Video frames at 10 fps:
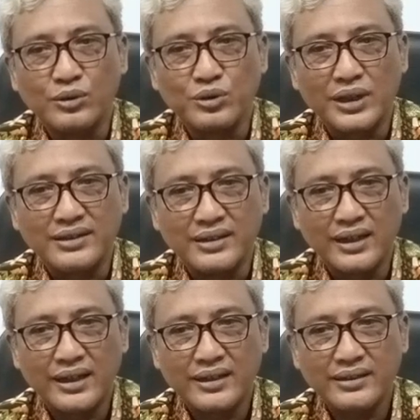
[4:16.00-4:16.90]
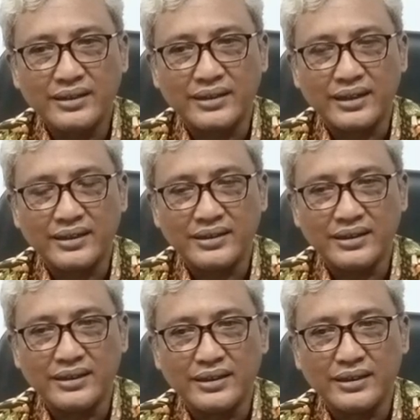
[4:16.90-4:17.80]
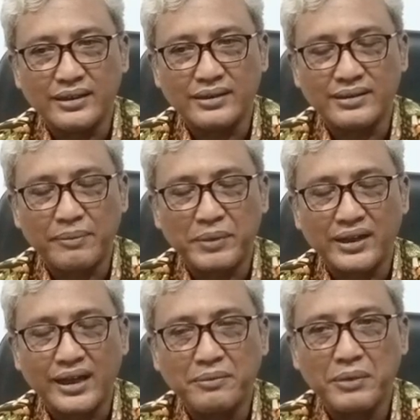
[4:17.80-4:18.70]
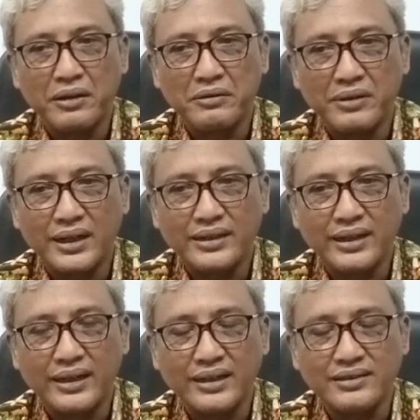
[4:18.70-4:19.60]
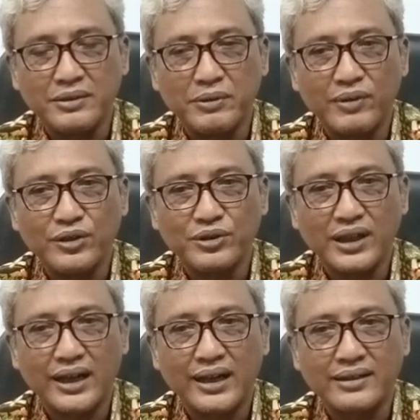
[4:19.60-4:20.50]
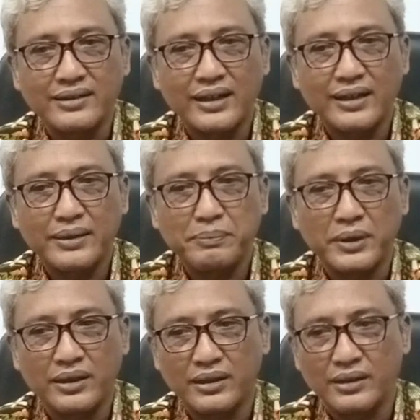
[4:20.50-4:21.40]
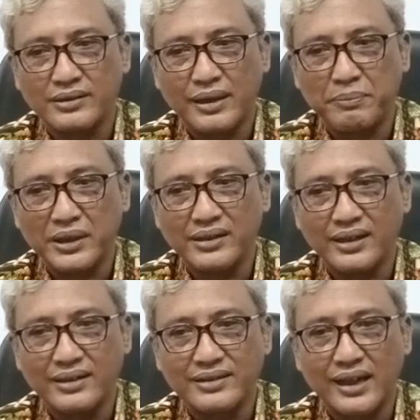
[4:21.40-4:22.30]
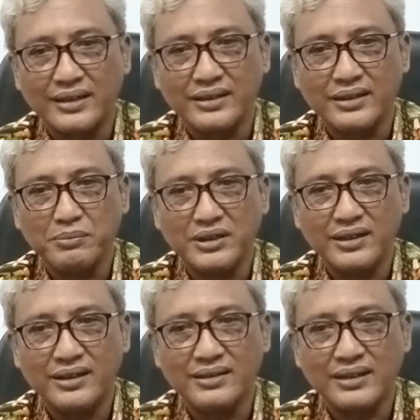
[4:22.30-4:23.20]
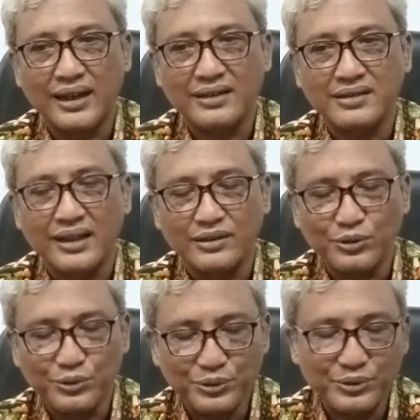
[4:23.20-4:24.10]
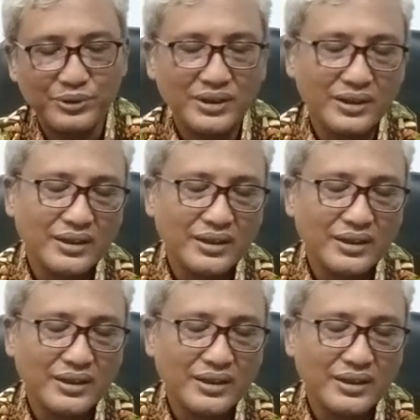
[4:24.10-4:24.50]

Tentu saja yang tadi disampaikan bahwa daerah istimewa Yogyakarta uh, sampai dengan saat ini menjadi salah satu